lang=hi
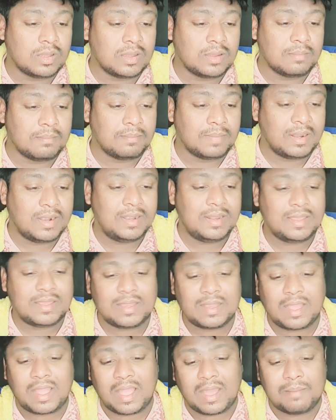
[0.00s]
मर्डे का
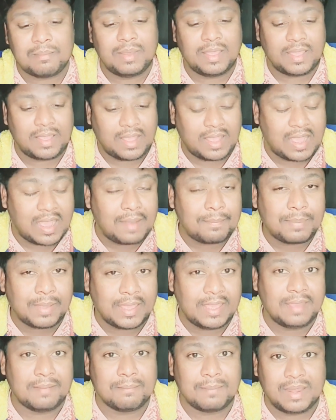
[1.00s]
कप कप
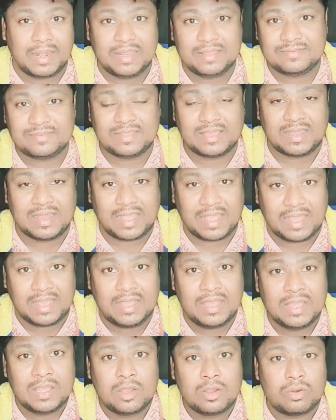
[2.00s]
है मलेशिया का
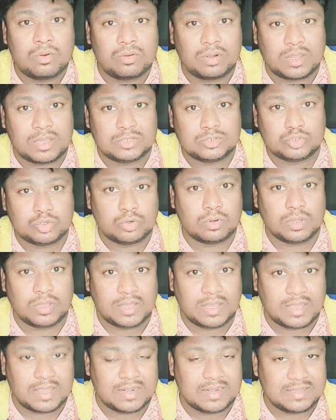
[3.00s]
उनका जो
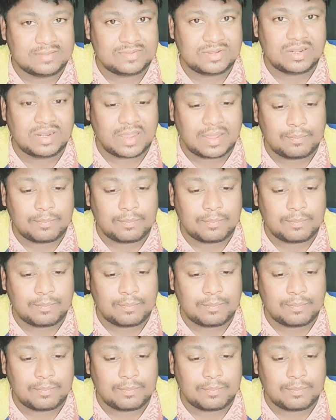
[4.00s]
एक नेशनल कप